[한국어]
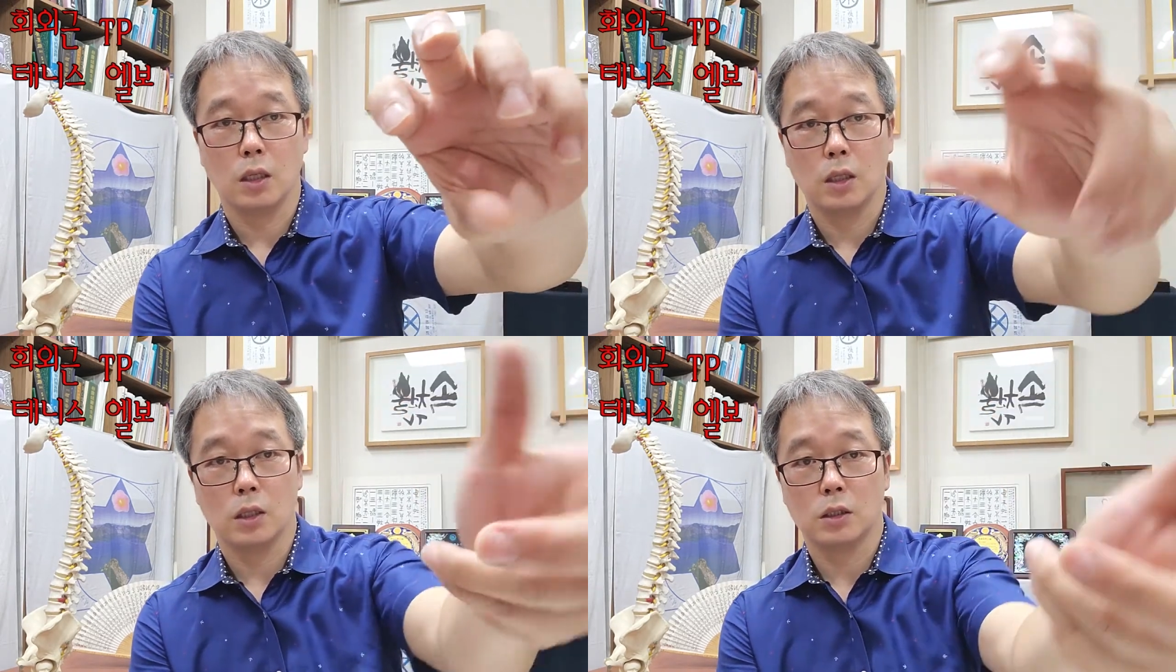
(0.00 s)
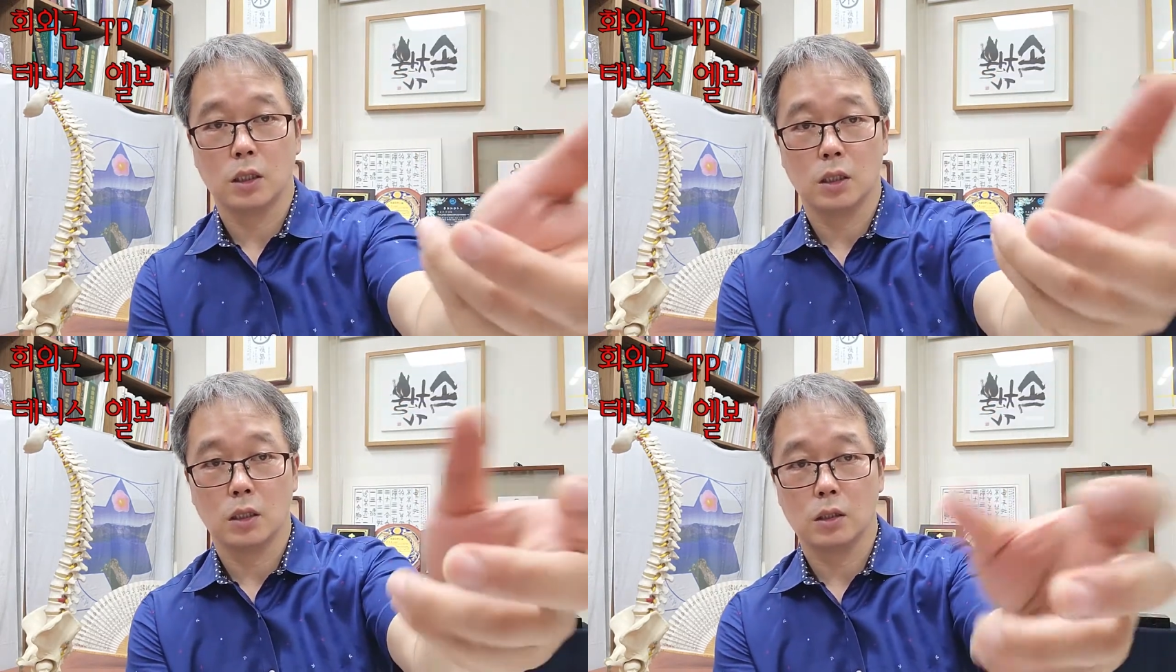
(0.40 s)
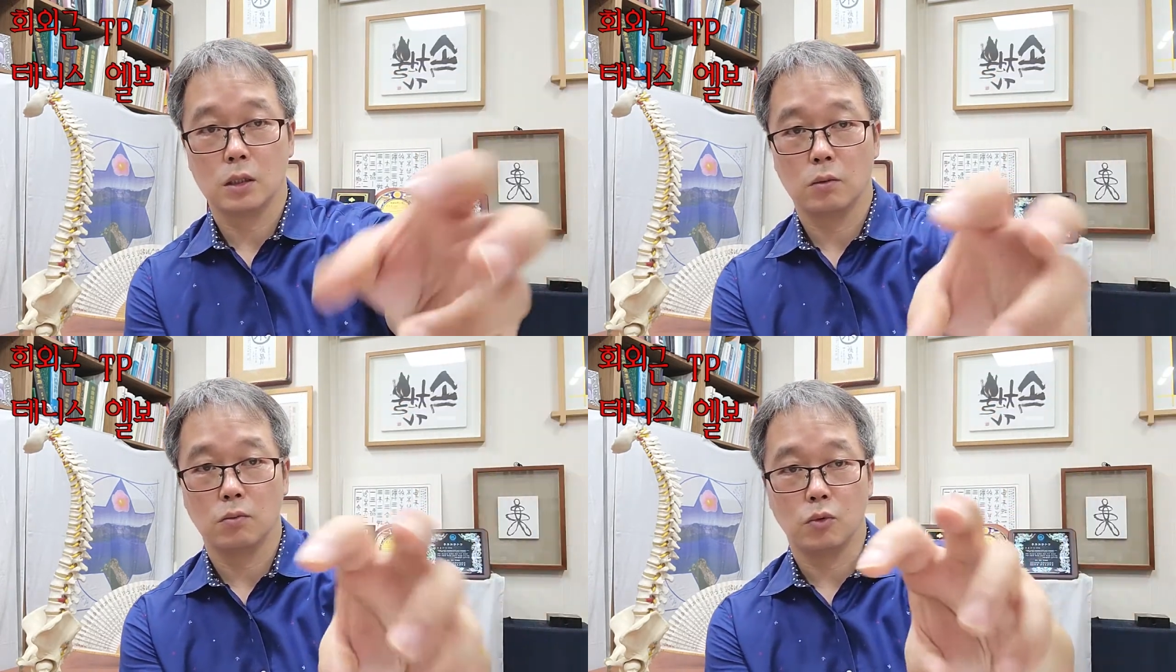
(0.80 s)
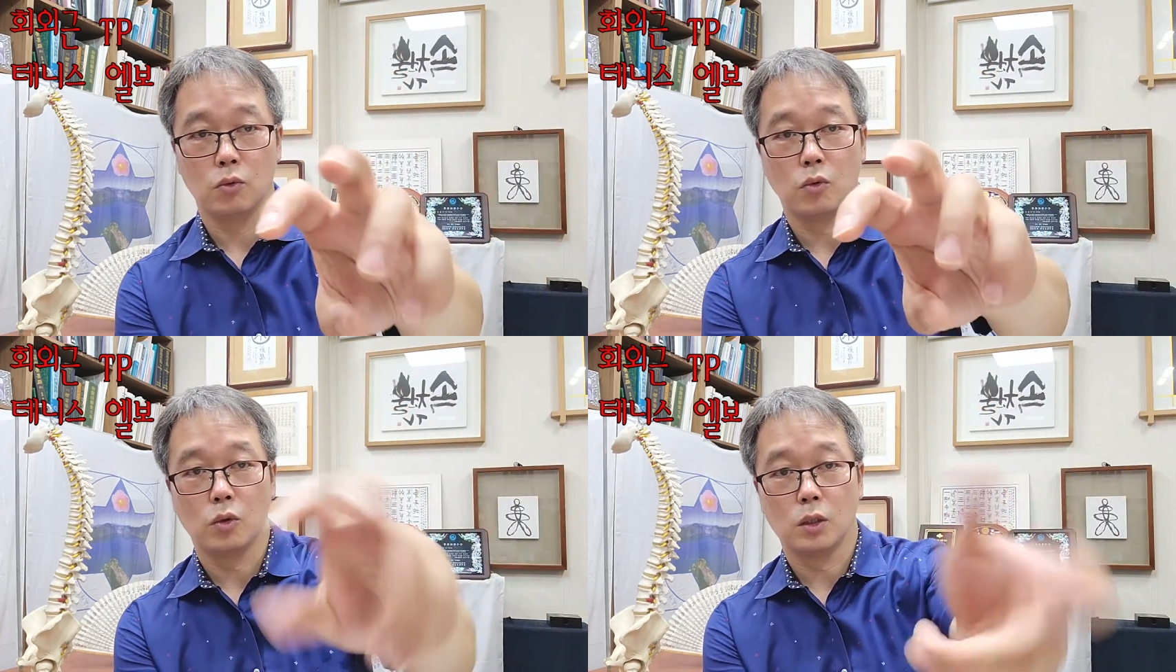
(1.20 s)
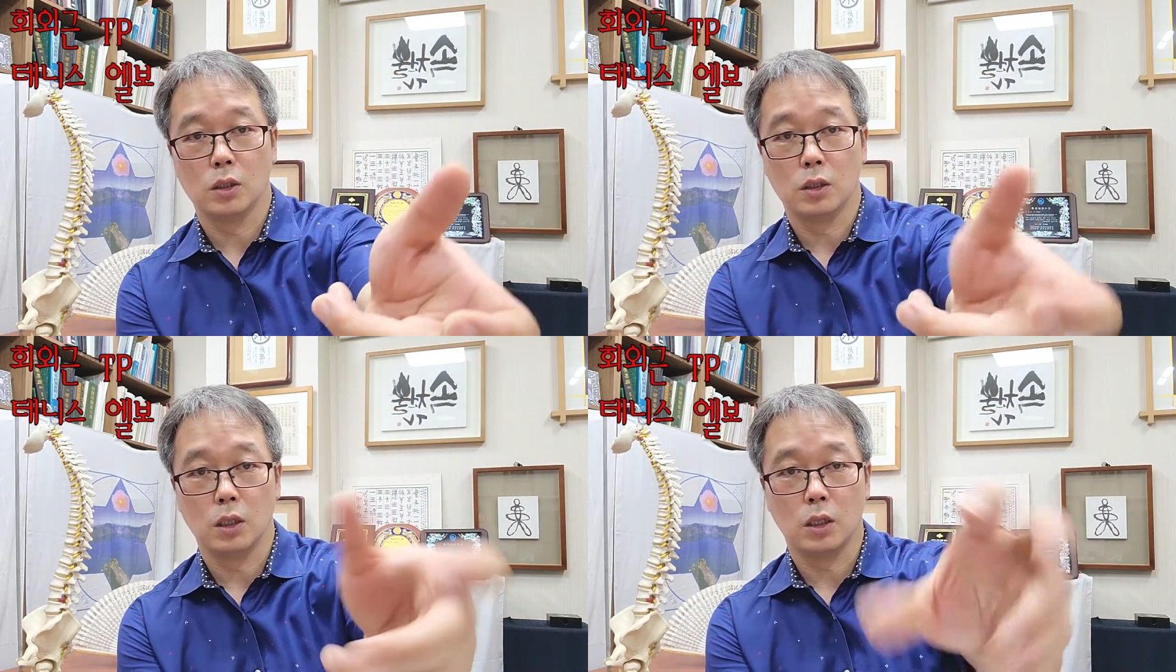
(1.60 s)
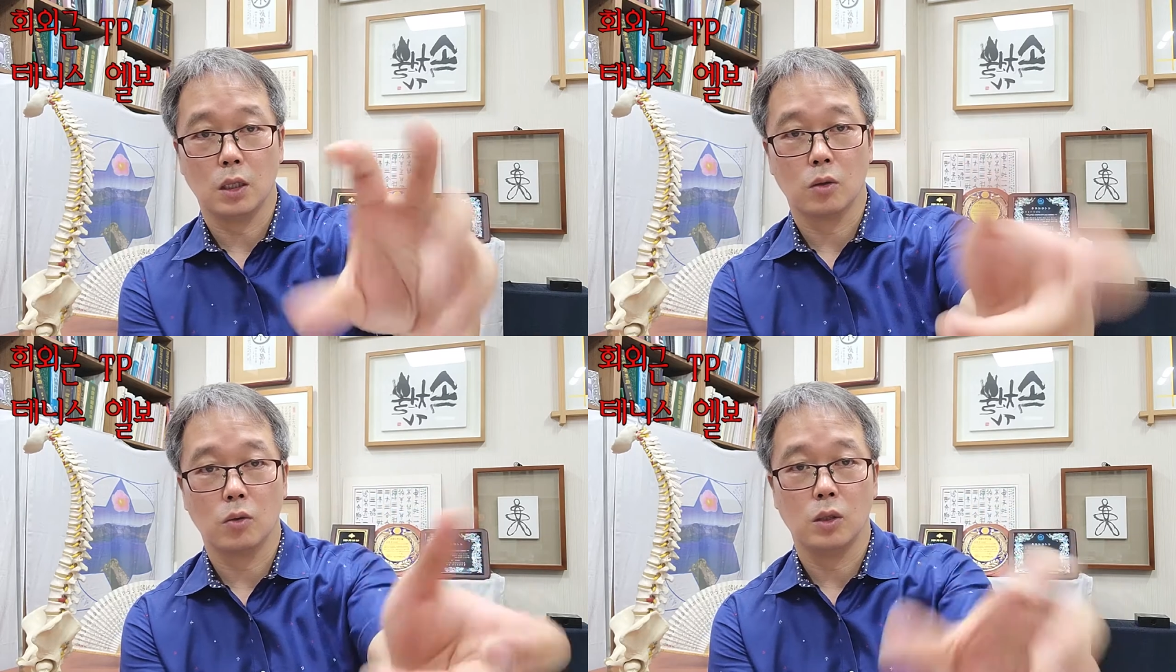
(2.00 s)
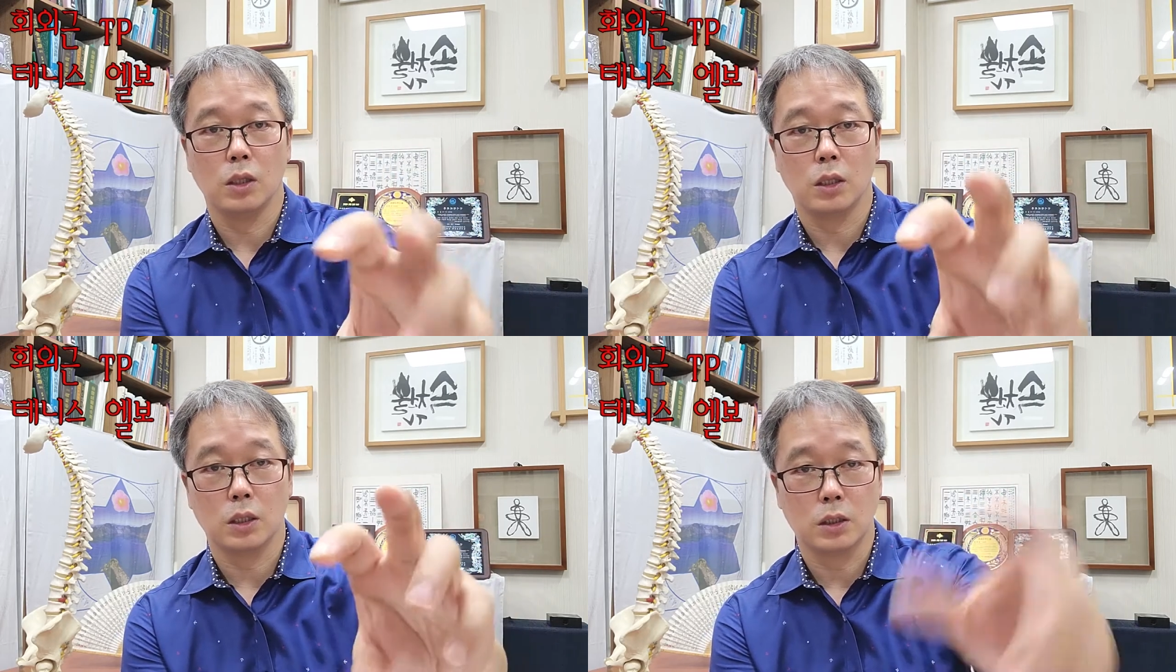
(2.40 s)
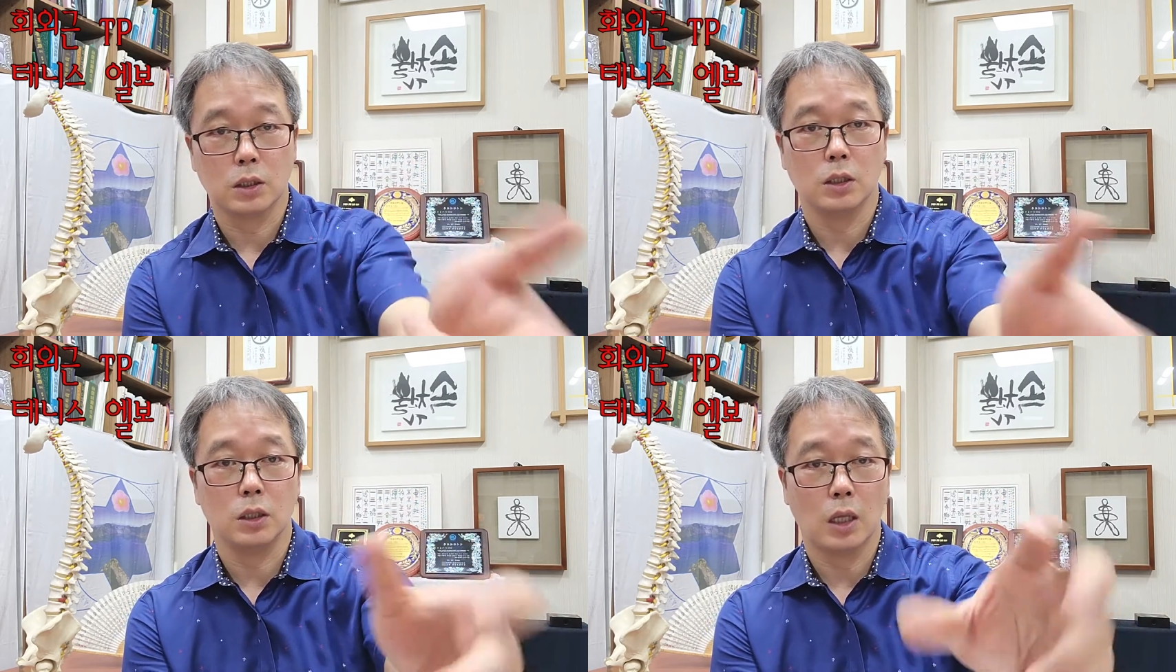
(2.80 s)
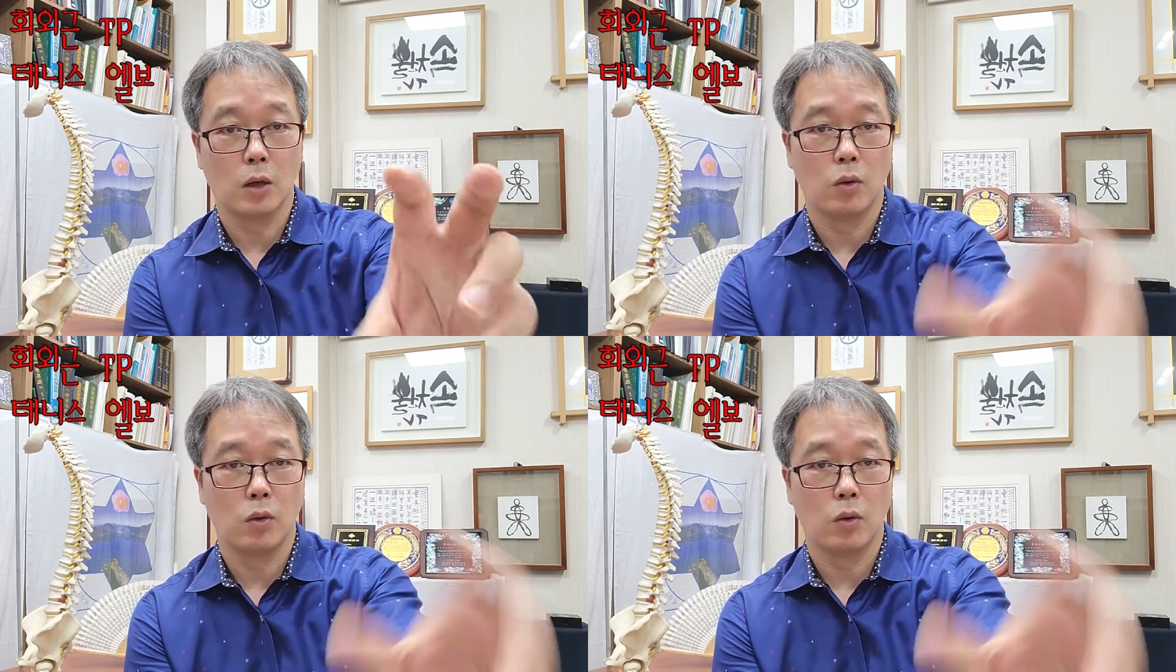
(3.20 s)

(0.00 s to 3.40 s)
일세든 문고리든 이렇게 돌리는 게 거의 다